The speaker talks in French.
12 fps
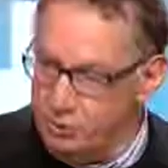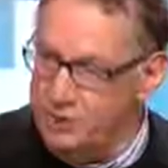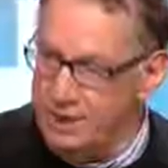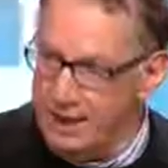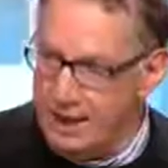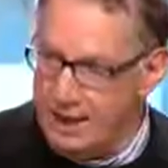un
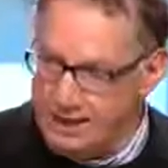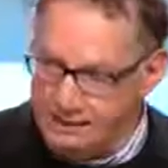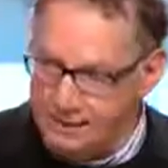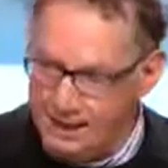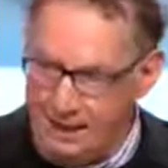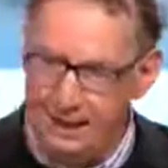modèle
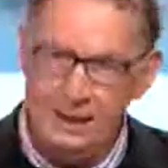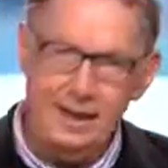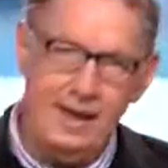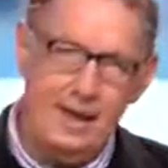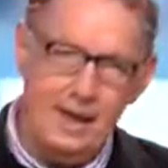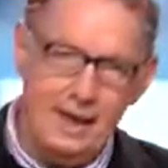animal,
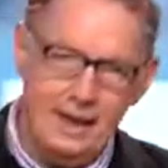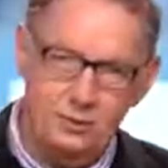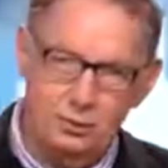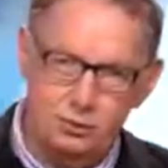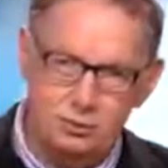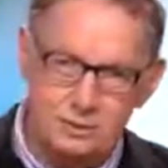
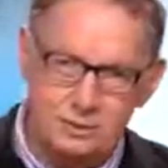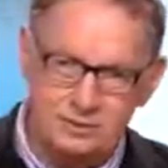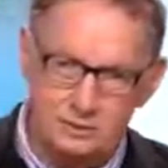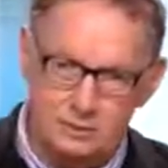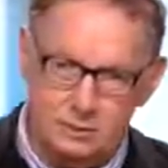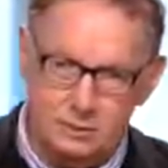et donc nous
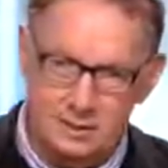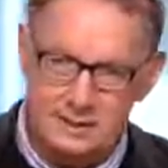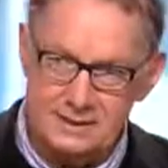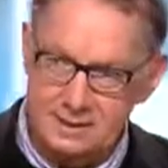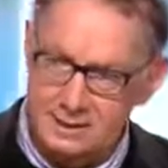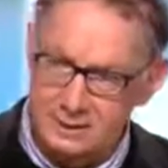avons euh,
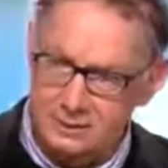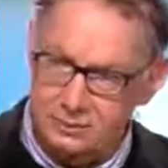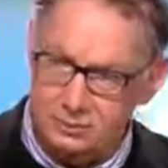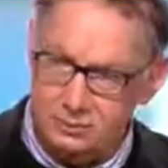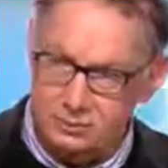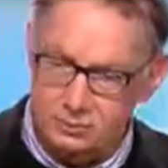essayé
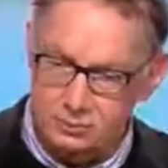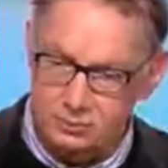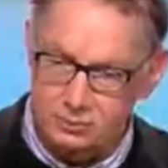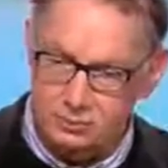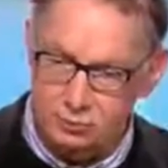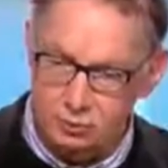
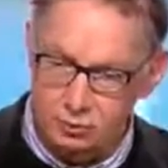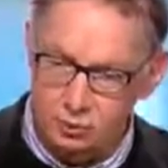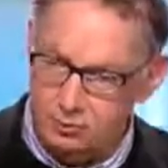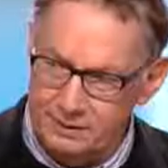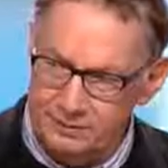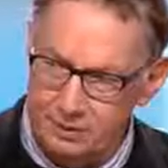de,
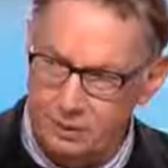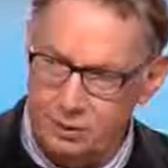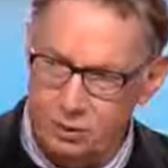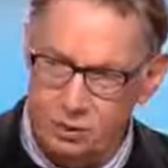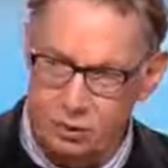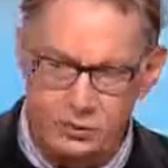
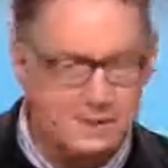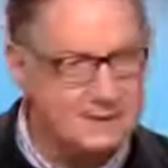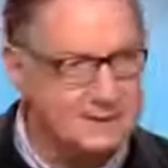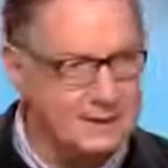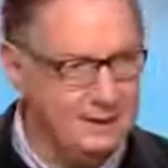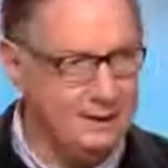suivre le
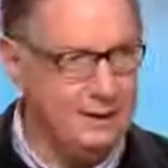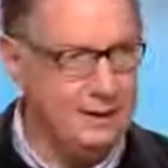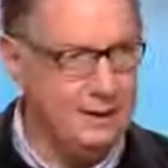destin